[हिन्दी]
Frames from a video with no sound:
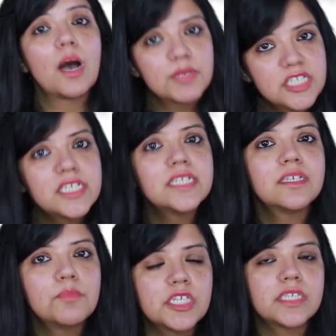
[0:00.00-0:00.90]
आप इस चीज़
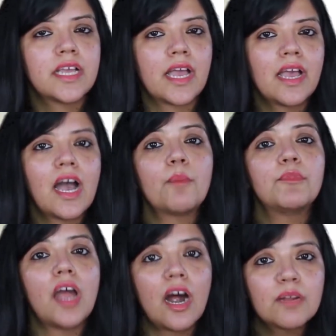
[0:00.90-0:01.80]
से बचते हैं
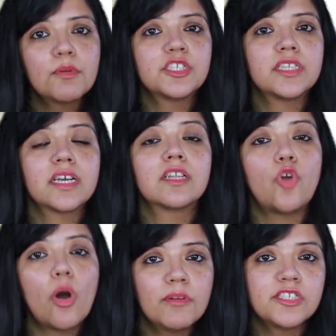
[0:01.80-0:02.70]
आपने आठ बजे तक
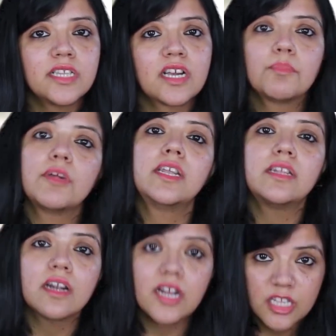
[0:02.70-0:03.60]
नौ बजे तक अपना
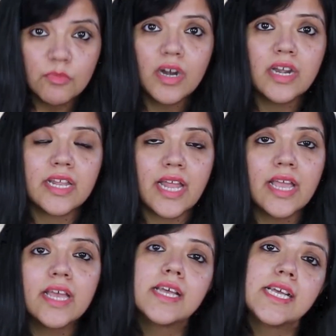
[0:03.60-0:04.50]
डिनर ख़त्म कर लेना
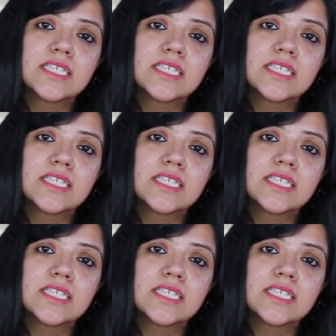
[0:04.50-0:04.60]
है